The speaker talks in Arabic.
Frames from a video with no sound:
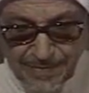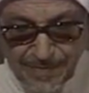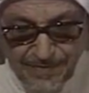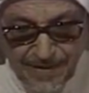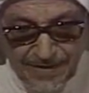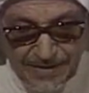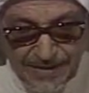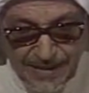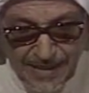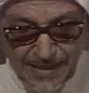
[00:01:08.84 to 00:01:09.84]
من فهد
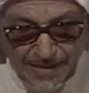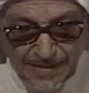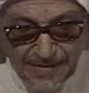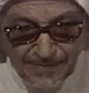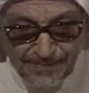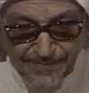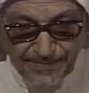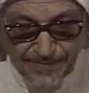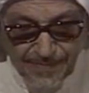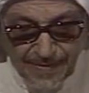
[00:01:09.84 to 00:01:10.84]
الصالح
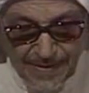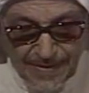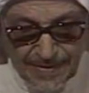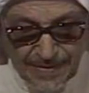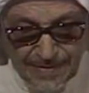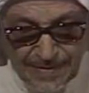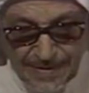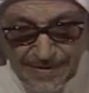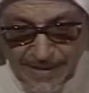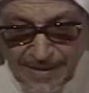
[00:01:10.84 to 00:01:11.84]

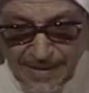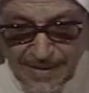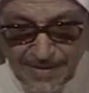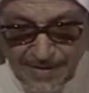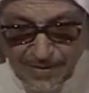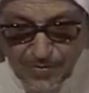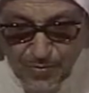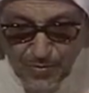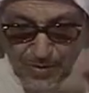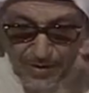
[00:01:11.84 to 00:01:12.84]
يسأل
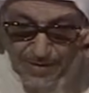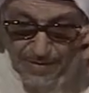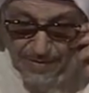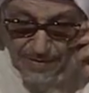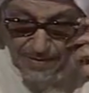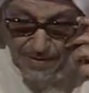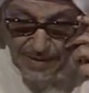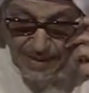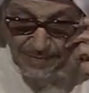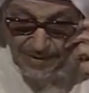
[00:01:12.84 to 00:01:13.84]
يقول
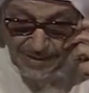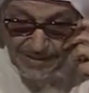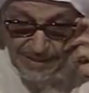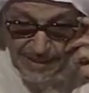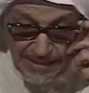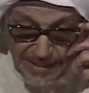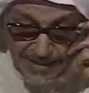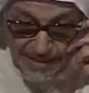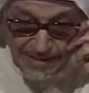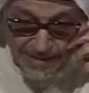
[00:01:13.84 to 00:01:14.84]
عن مدى صحة
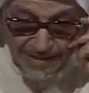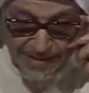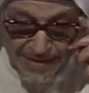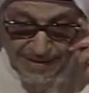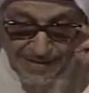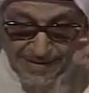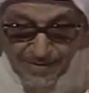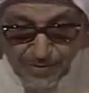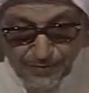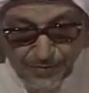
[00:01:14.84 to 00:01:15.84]
حديث
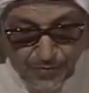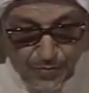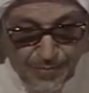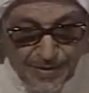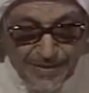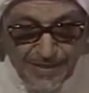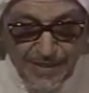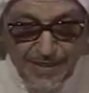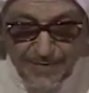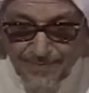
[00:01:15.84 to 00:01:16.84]
أرفقه
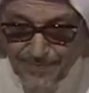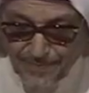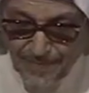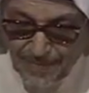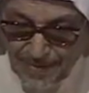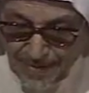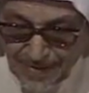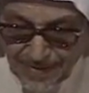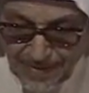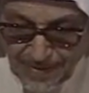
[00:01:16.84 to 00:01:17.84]
بالرسالة
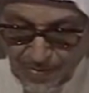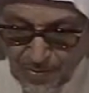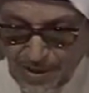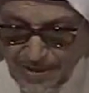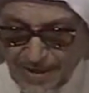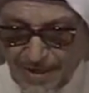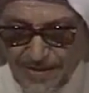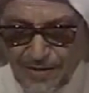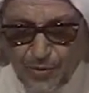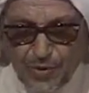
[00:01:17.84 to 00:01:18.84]
وهذا
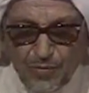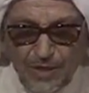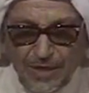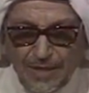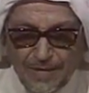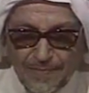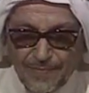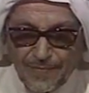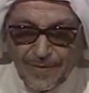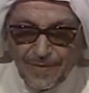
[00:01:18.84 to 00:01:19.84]
الحديث طويل
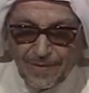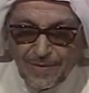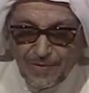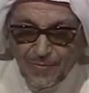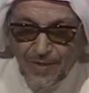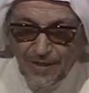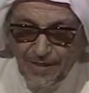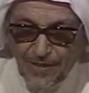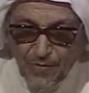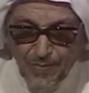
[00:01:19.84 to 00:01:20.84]

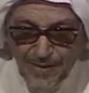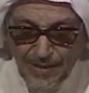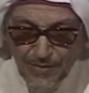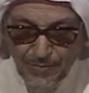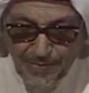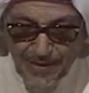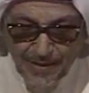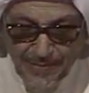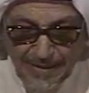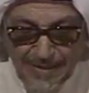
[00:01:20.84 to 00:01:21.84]
ولكنه مليء
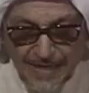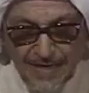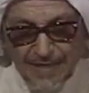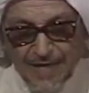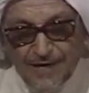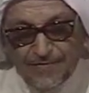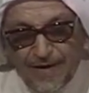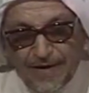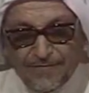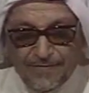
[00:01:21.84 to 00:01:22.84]
بالأربعينات ألف
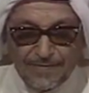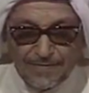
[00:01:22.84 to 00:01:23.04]
ألف